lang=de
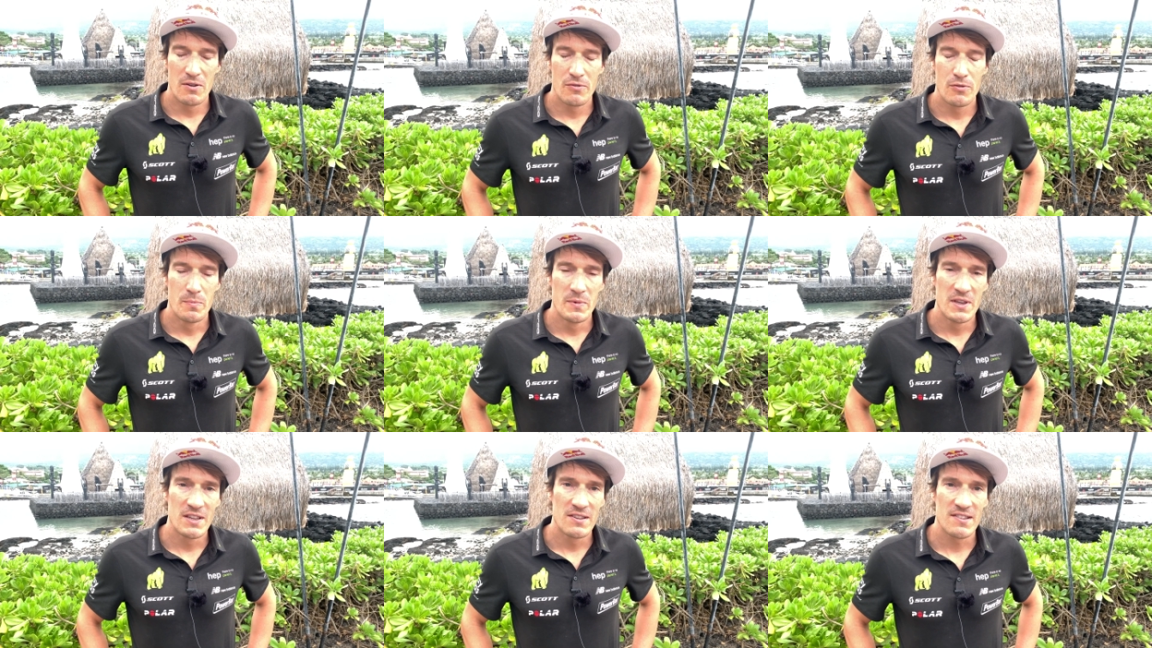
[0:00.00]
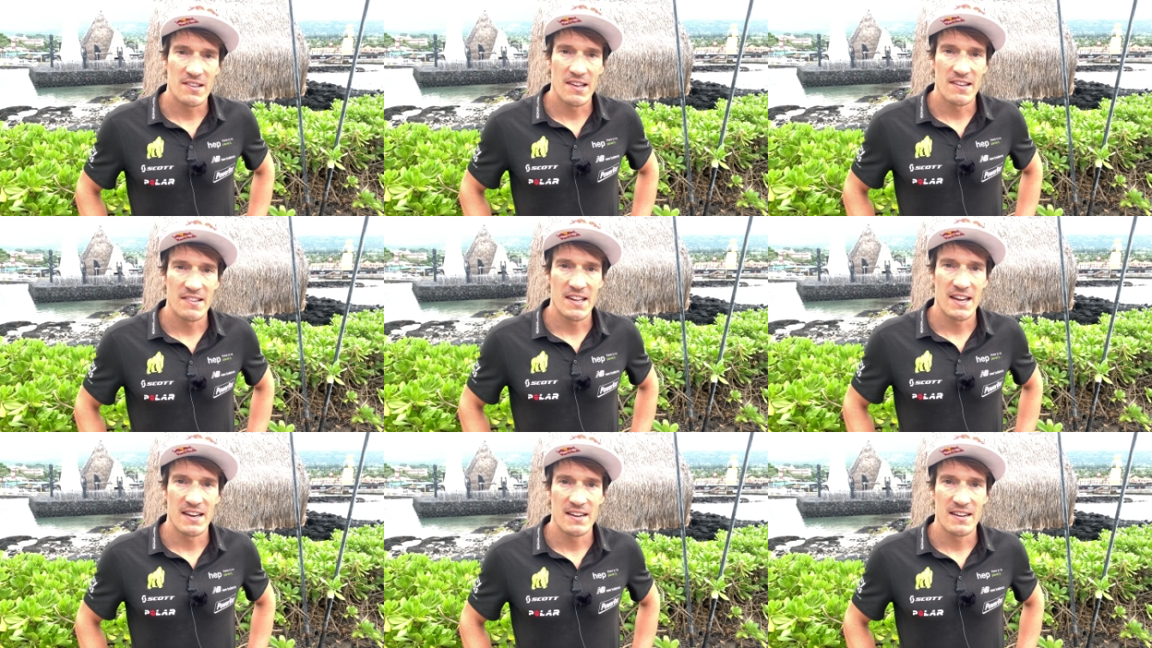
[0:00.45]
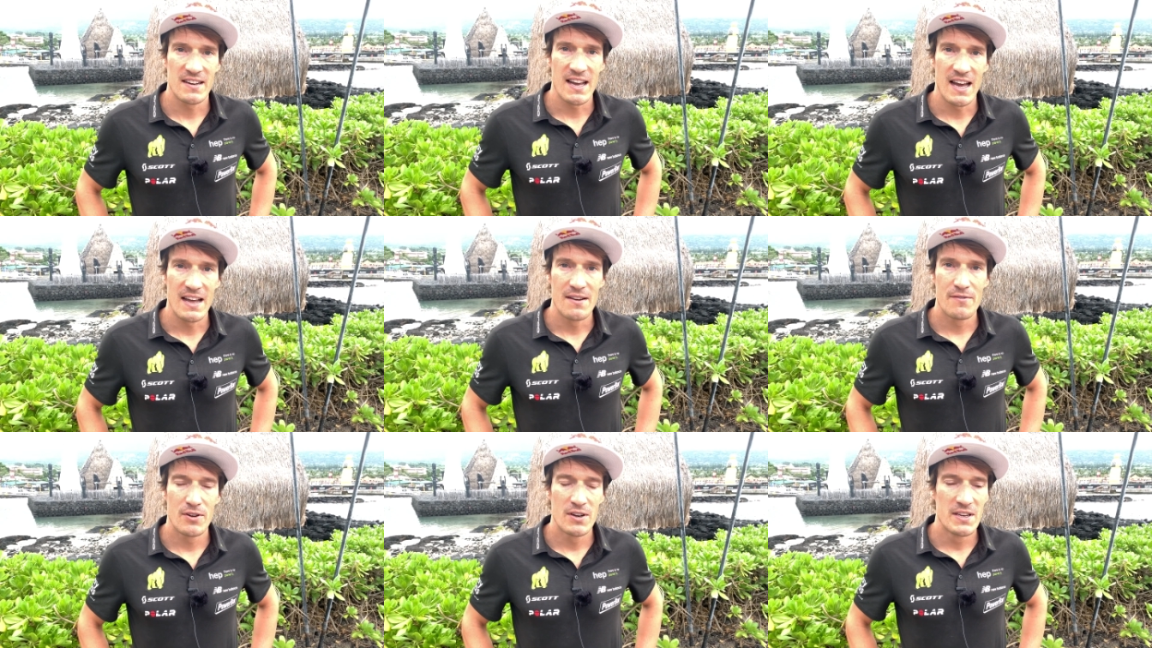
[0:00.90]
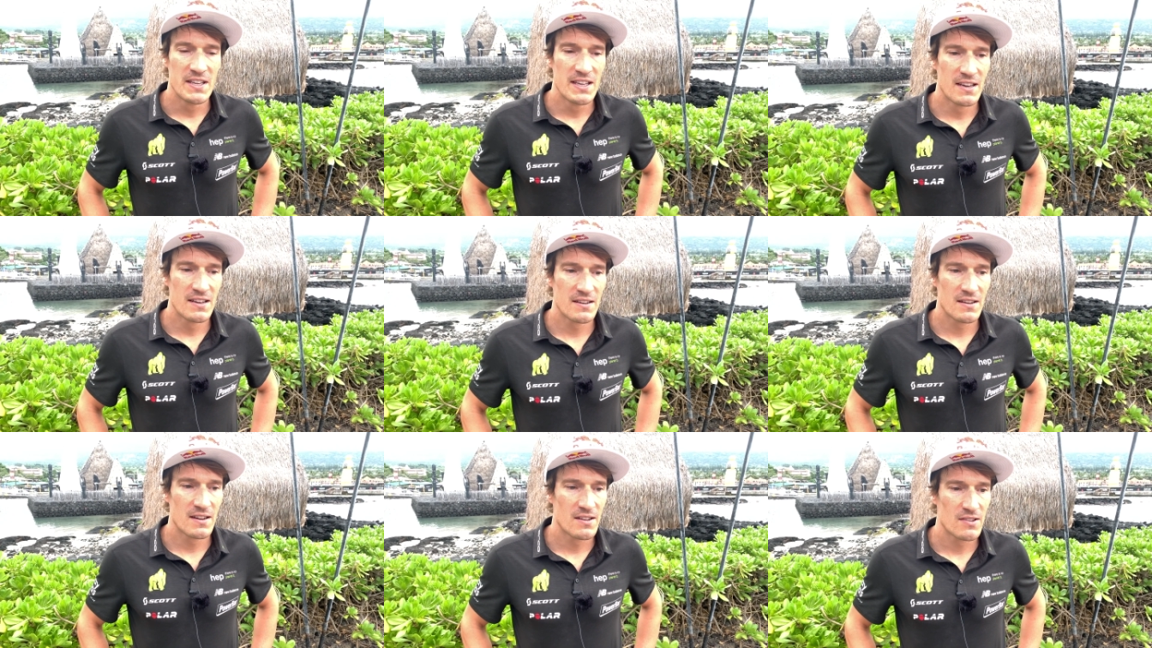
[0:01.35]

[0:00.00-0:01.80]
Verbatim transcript: Für mich ist das dann kein Verlieren,